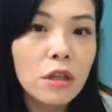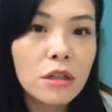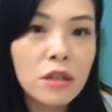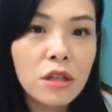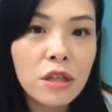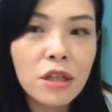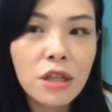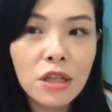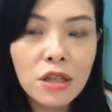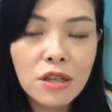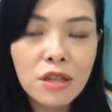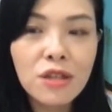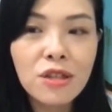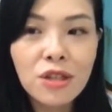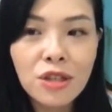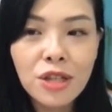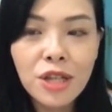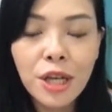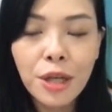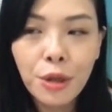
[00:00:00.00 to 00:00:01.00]
CDC
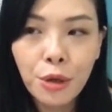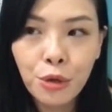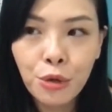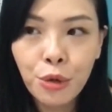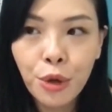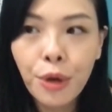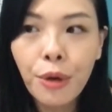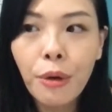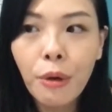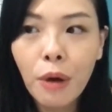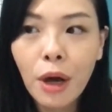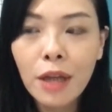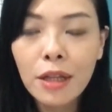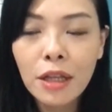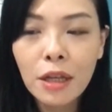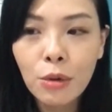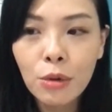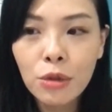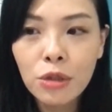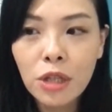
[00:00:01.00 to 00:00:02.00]
之间的对话，
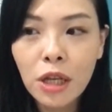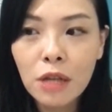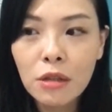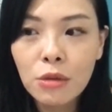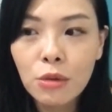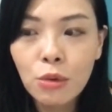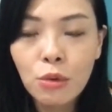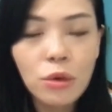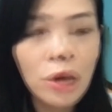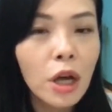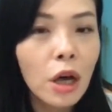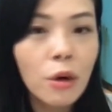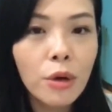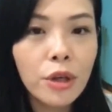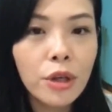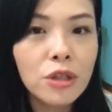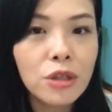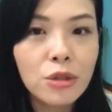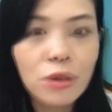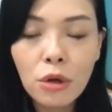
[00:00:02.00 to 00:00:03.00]
那我想如果要
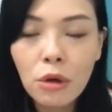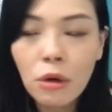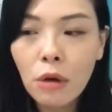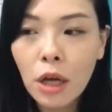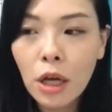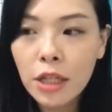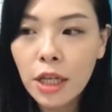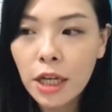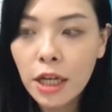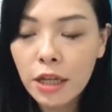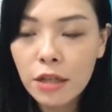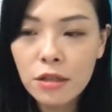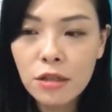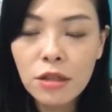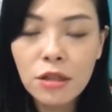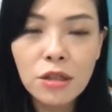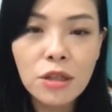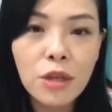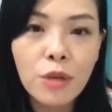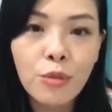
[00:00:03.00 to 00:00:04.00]
会议记录的话，大概
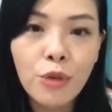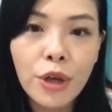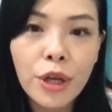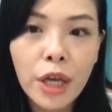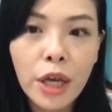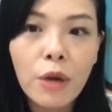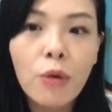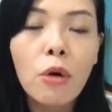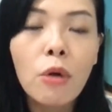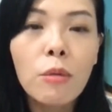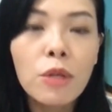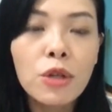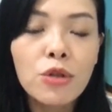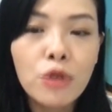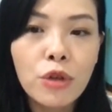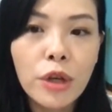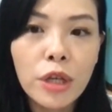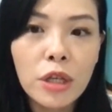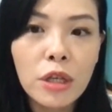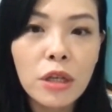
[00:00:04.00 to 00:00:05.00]
CDC 也不会给我们。
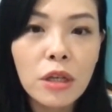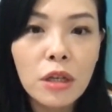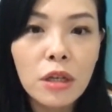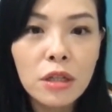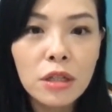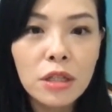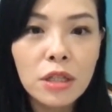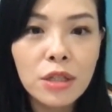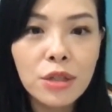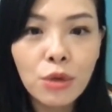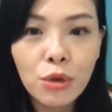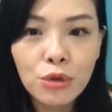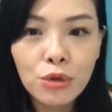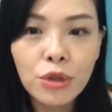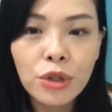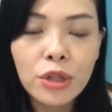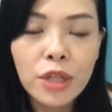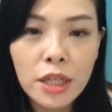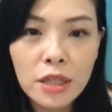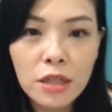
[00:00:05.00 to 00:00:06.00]
所以其实我
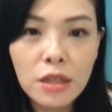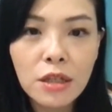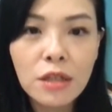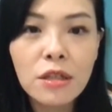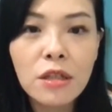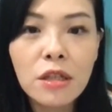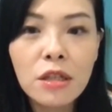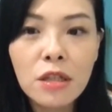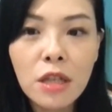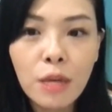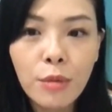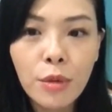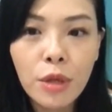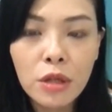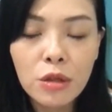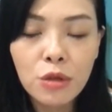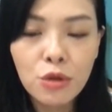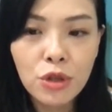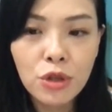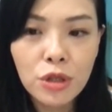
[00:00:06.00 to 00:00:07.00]
觉得在这件事情上面，
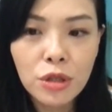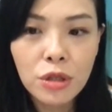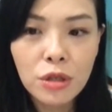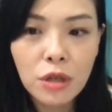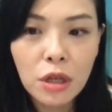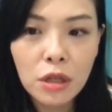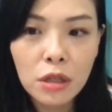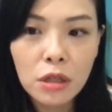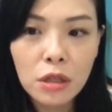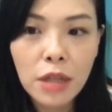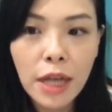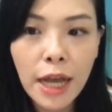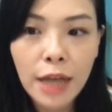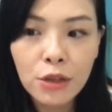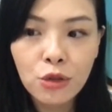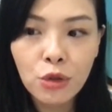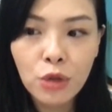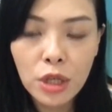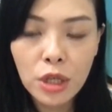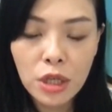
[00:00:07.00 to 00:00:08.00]
就是可能大
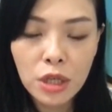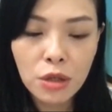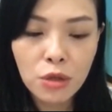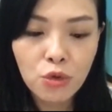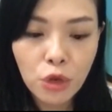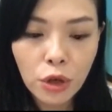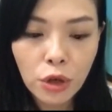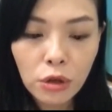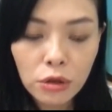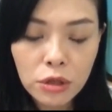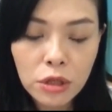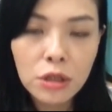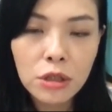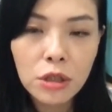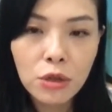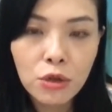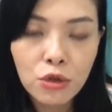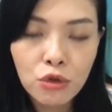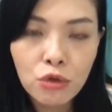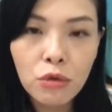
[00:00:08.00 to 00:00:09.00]
家就以最后呈
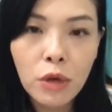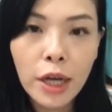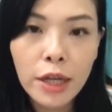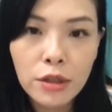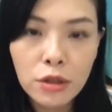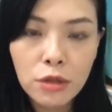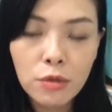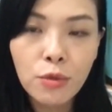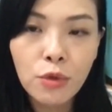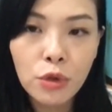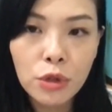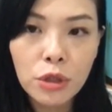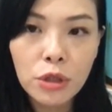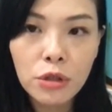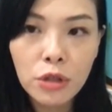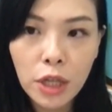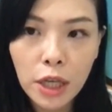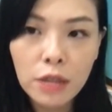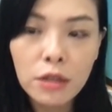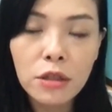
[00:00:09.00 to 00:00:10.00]
现出来直播
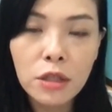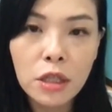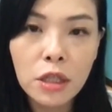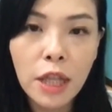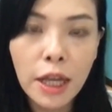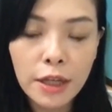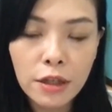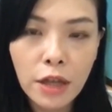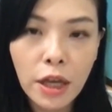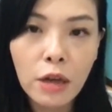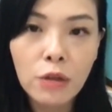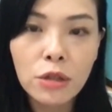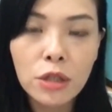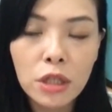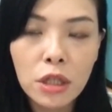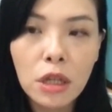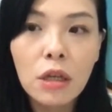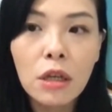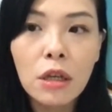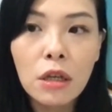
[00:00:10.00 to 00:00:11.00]
的场景来了
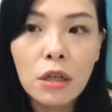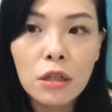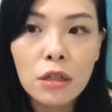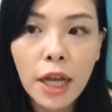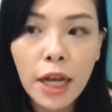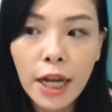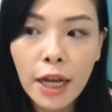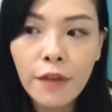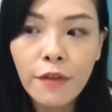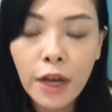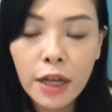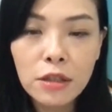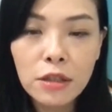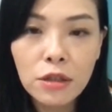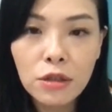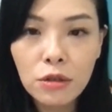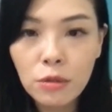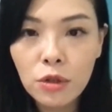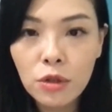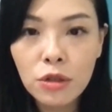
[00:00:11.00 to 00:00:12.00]
解大概发
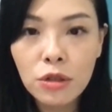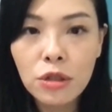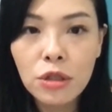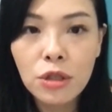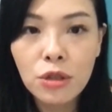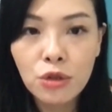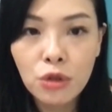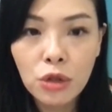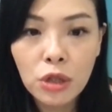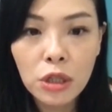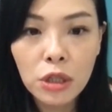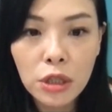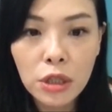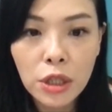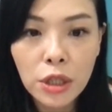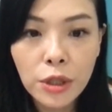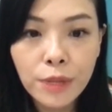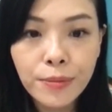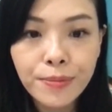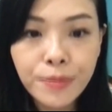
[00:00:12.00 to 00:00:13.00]
生什么事情就可
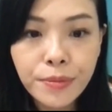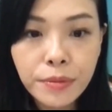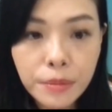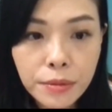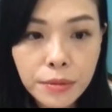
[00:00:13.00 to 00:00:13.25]
以了。